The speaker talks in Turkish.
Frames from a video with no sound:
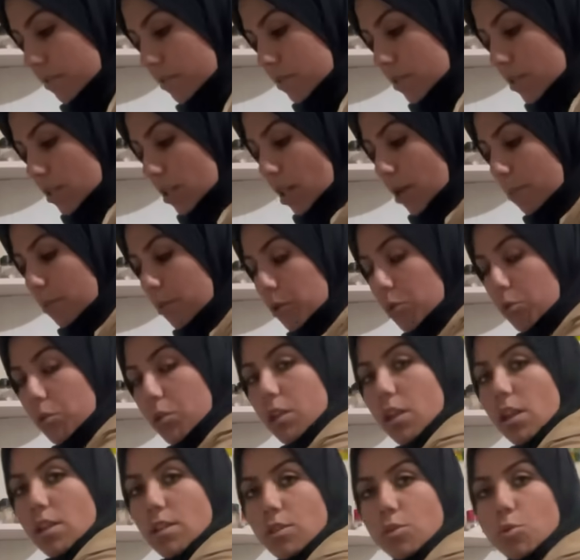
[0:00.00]
filan. Aman
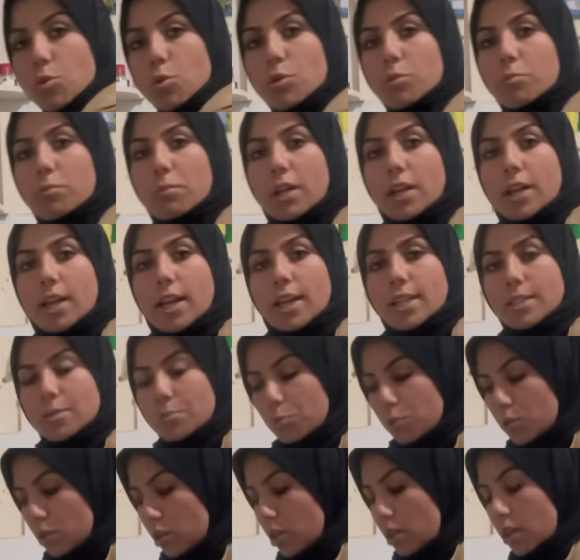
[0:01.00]
ona nasıl yorumlar
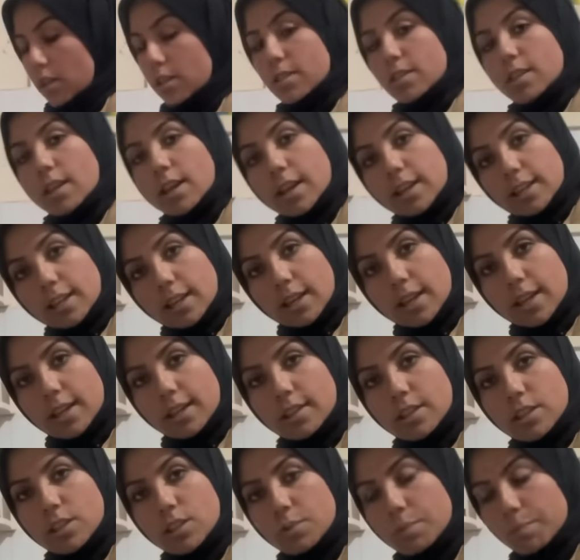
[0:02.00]
yazmış. Sana ne
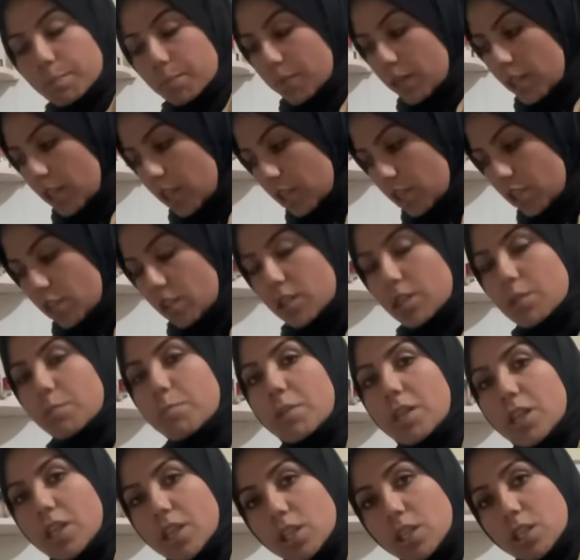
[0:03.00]
kardeş? Değiştiririm
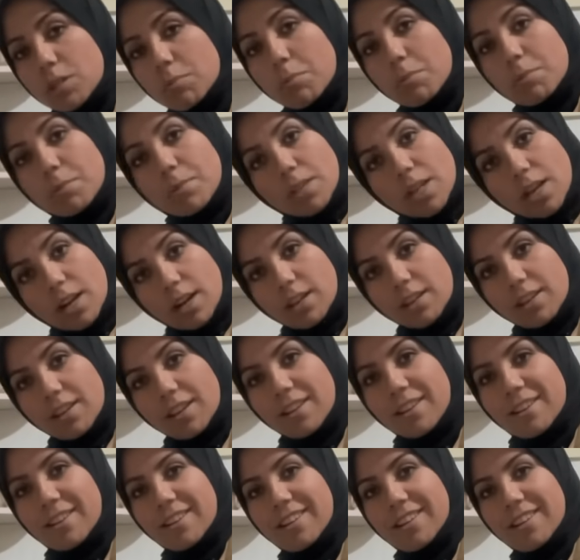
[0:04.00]
değiştirmem. Sana ne?